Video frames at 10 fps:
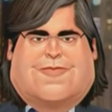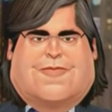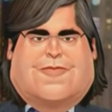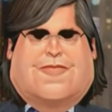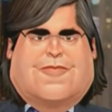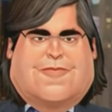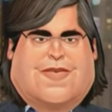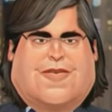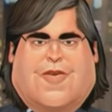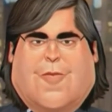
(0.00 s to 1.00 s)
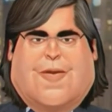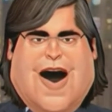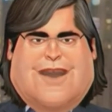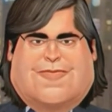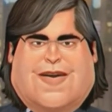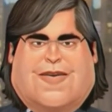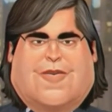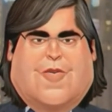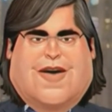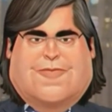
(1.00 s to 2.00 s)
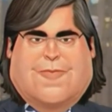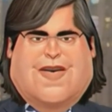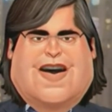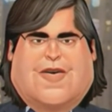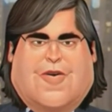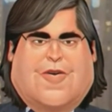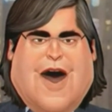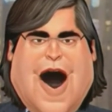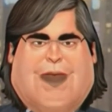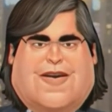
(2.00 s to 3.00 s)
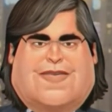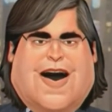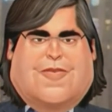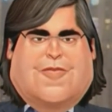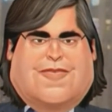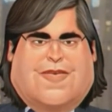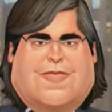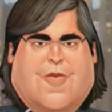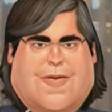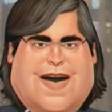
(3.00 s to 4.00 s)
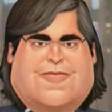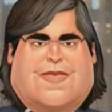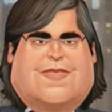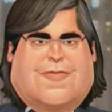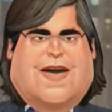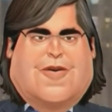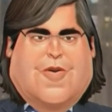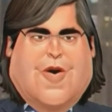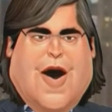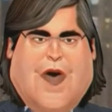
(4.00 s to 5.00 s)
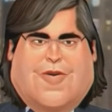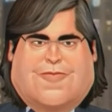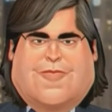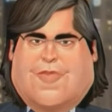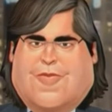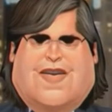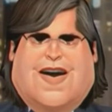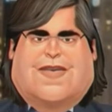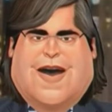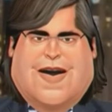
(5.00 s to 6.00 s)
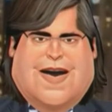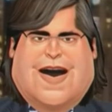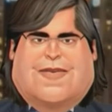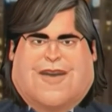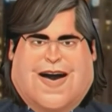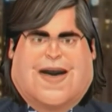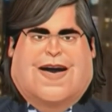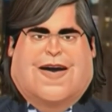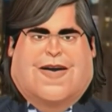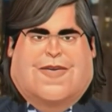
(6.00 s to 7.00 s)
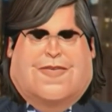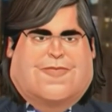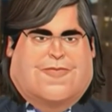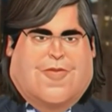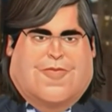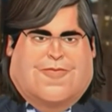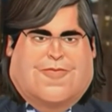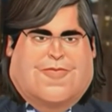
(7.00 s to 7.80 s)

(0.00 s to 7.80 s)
Ah, sí, Con Sergio Massa, Nicolás Pino, Abrazado a Sergio Massa y también a Horacio Rodríguez Larreta ahí. Por